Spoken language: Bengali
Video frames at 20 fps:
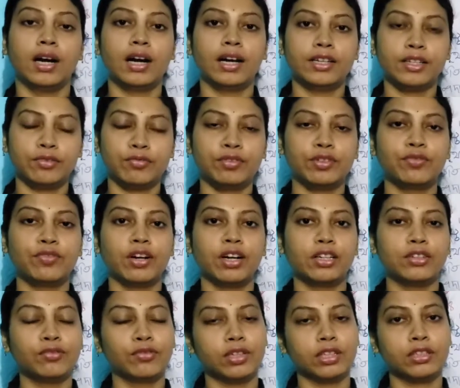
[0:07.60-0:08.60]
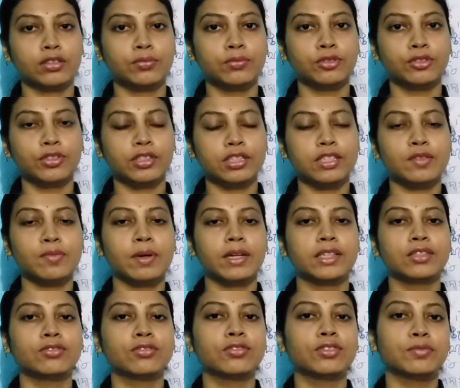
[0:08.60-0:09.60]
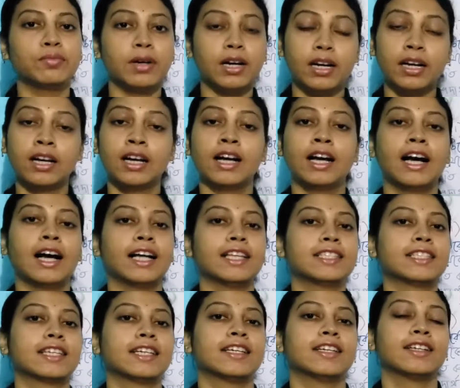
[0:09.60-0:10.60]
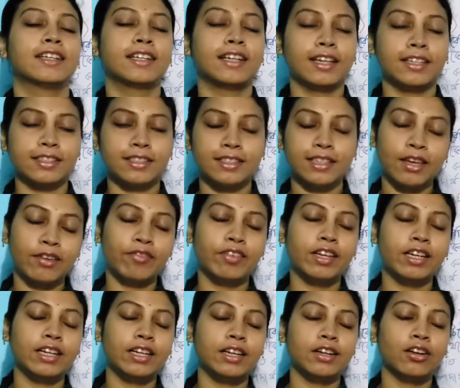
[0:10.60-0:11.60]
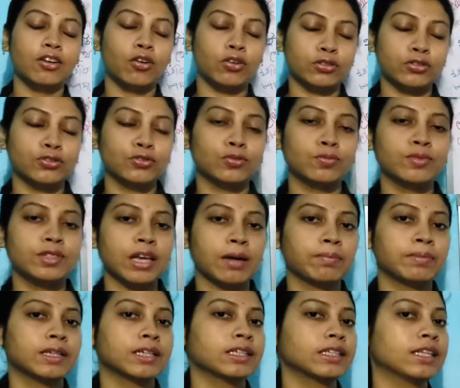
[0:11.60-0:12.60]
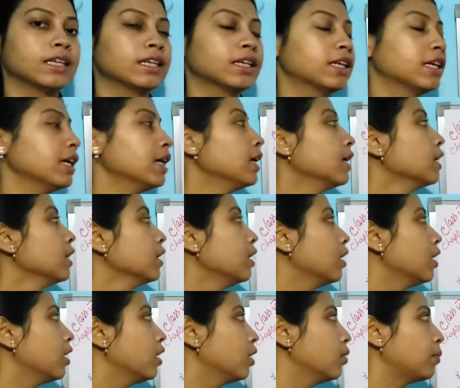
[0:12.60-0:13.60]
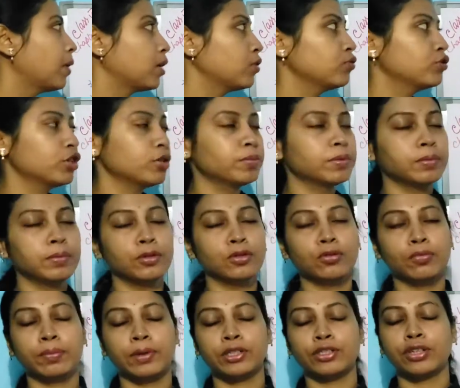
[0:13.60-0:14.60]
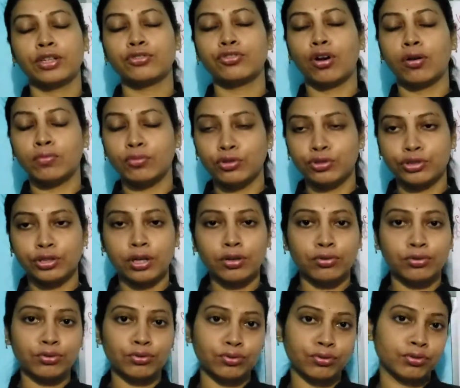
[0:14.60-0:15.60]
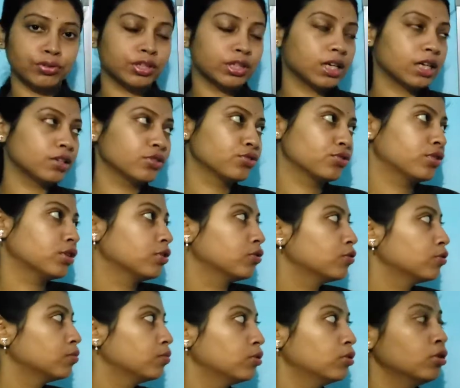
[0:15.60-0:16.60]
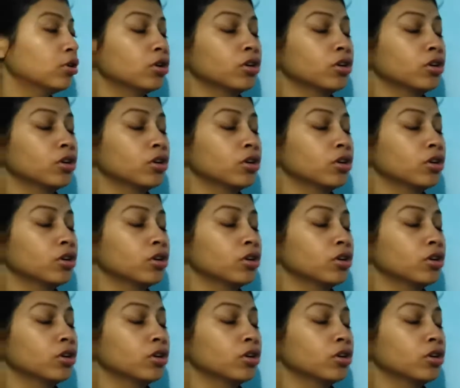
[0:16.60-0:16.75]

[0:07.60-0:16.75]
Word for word: হাই এভরিওয়ান ওয়েলকাম টু টিনস বাডি অরুণিমা আজকে ক্লাস সেভেনের অষ্টম চ্যাপ্টার থেকে মানুষের বিভিন্ন পেশা সমস্যা ও রোগ নিয়ে আলোচনা করব